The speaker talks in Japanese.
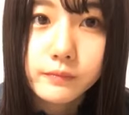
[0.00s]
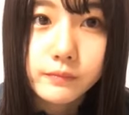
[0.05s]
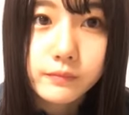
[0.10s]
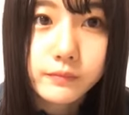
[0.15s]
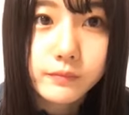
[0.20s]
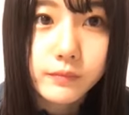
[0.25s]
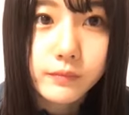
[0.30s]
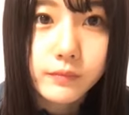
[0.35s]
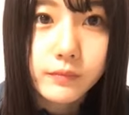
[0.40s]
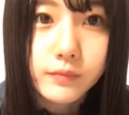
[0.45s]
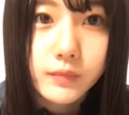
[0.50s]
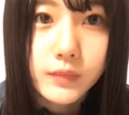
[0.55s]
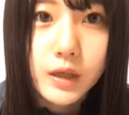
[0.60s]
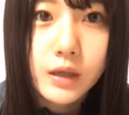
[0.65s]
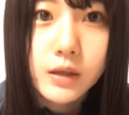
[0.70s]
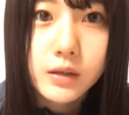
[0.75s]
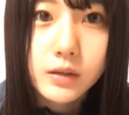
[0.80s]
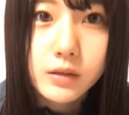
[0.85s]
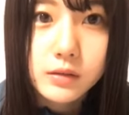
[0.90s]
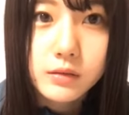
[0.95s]
うん
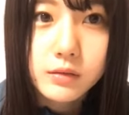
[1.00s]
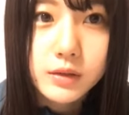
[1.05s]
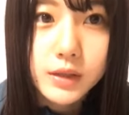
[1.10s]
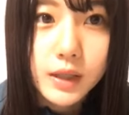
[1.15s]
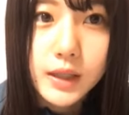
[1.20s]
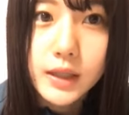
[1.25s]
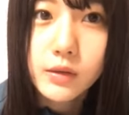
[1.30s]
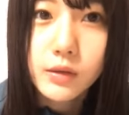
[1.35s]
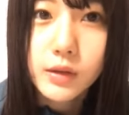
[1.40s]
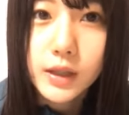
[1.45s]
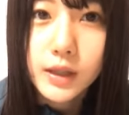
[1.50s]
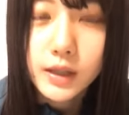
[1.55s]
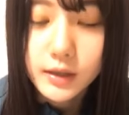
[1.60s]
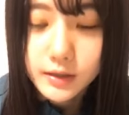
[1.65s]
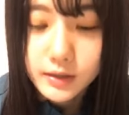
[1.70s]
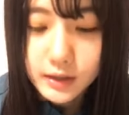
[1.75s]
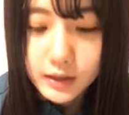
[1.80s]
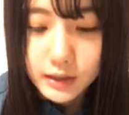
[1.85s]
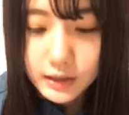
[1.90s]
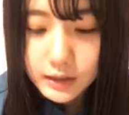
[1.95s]
そう誰を
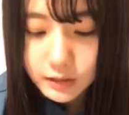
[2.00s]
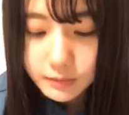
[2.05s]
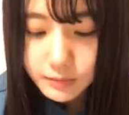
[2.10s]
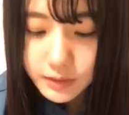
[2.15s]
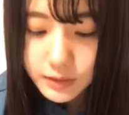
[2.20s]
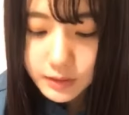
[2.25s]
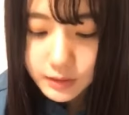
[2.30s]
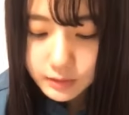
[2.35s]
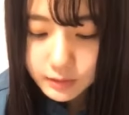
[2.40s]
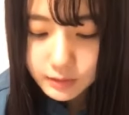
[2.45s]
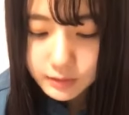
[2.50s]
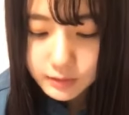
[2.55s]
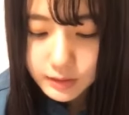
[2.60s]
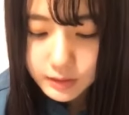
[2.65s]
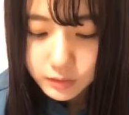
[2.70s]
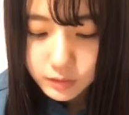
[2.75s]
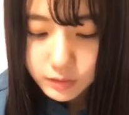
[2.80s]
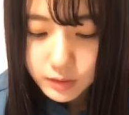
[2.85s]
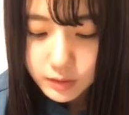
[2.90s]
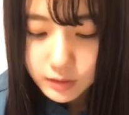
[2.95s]
選んだ選ばなかっ
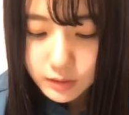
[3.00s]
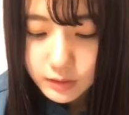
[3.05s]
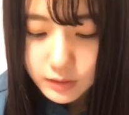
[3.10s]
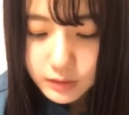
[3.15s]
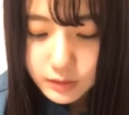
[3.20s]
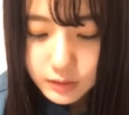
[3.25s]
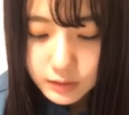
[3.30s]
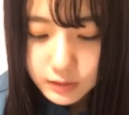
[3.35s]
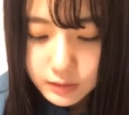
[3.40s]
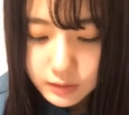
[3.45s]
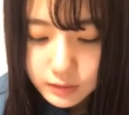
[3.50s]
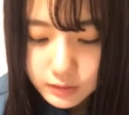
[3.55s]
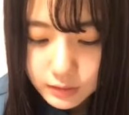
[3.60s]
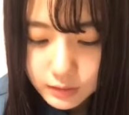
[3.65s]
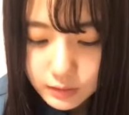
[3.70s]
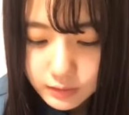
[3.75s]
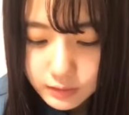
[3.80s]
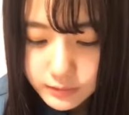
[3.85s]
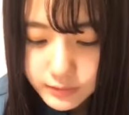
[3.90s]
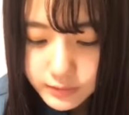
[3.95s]
たとか
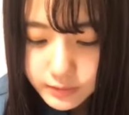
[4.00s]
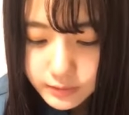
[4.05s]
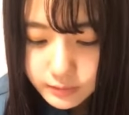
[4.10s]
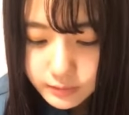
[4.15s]
なんか